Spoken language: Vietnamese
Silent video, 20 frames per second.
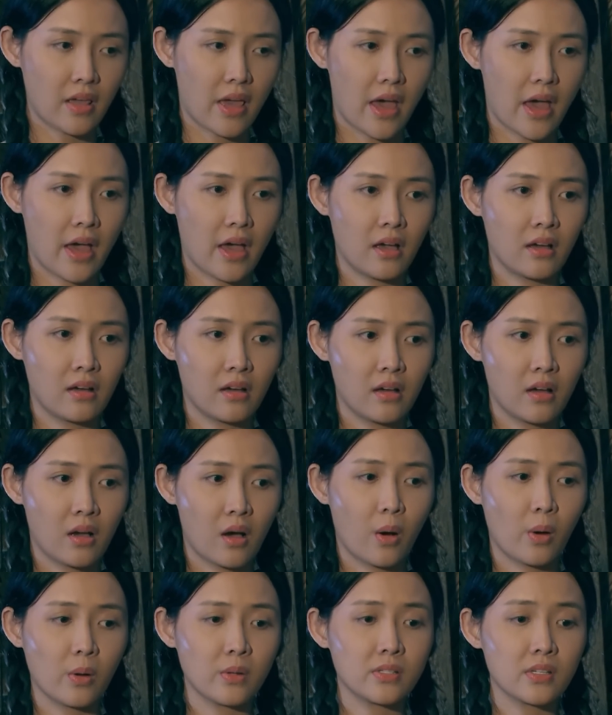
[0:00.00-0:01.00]
Dạ
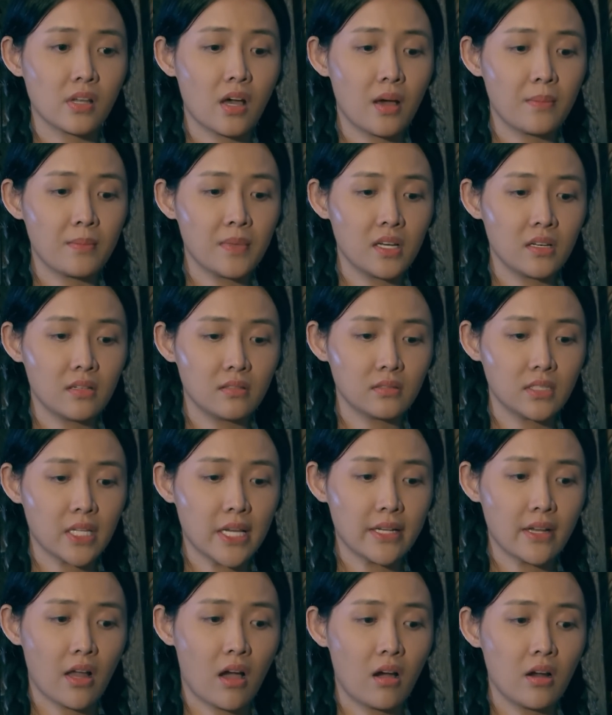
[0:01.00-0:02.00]
Hồi sớm á
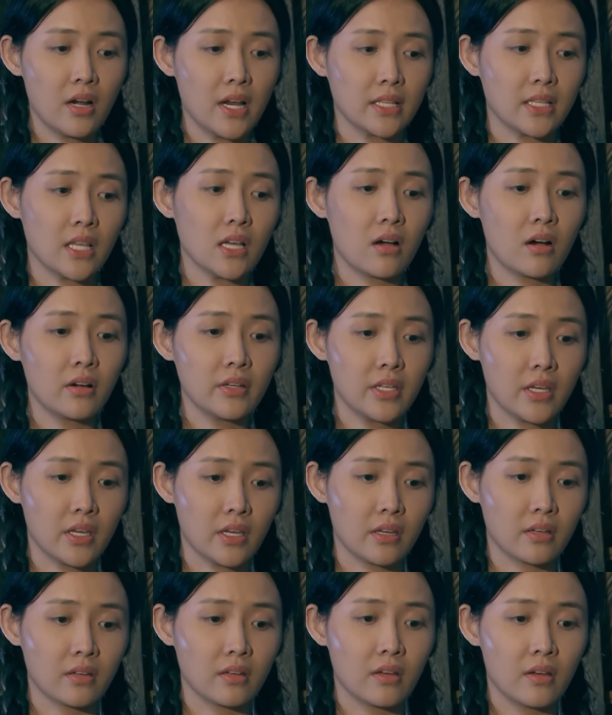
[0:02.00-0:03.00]
Tí nói là Tí có
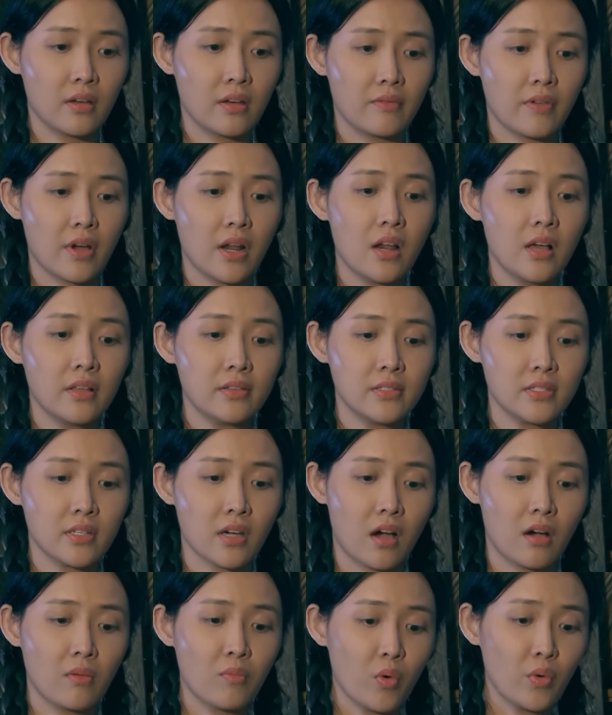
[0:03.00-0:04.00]
việc Phải lên
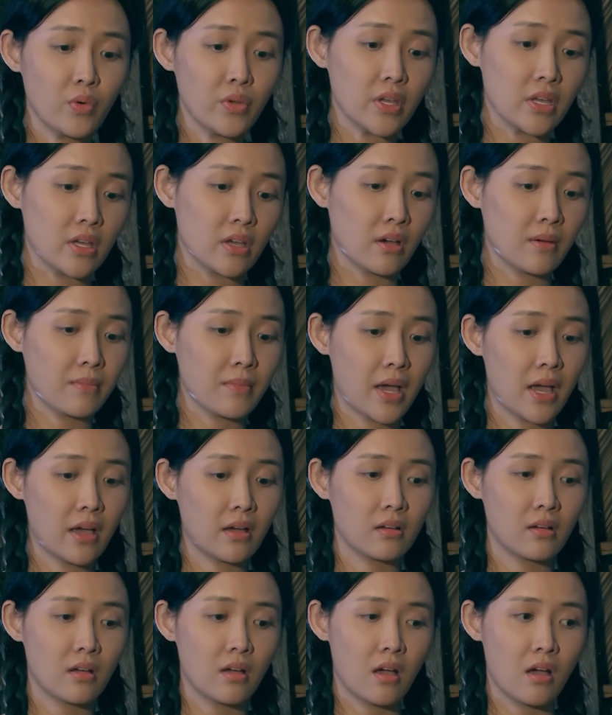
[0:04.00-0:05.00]
chợ mua gì á má
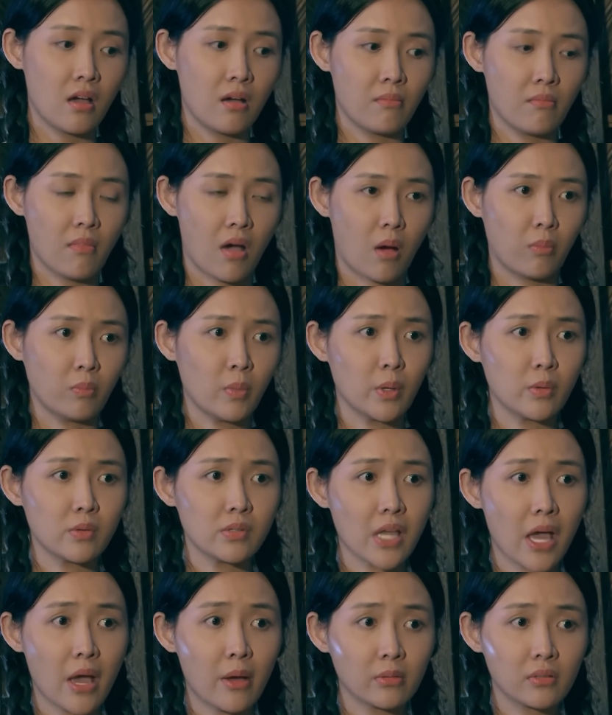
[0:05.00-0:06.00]
Mà không hiểu
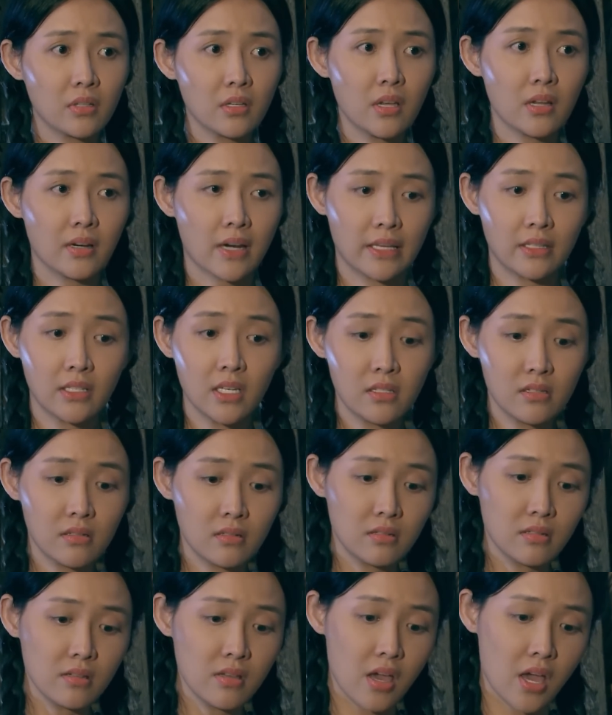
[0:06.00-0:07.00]
sao tới giờ này Tí
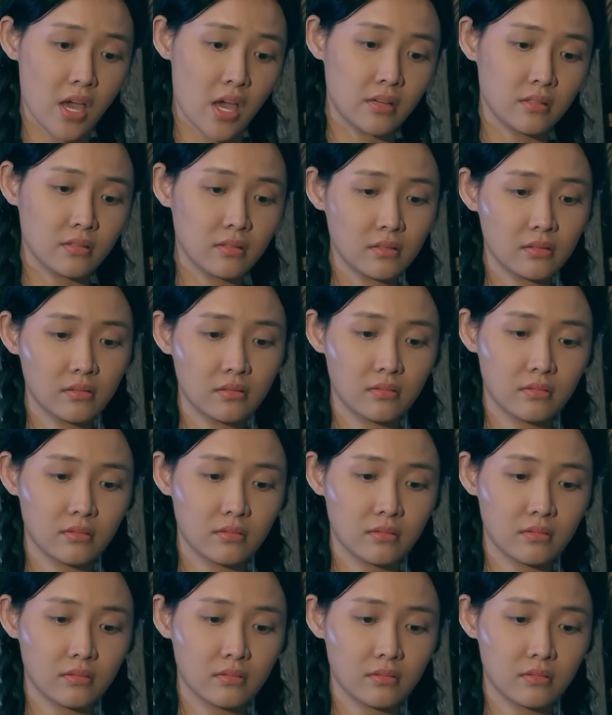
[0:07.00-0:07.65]
chưa về nữa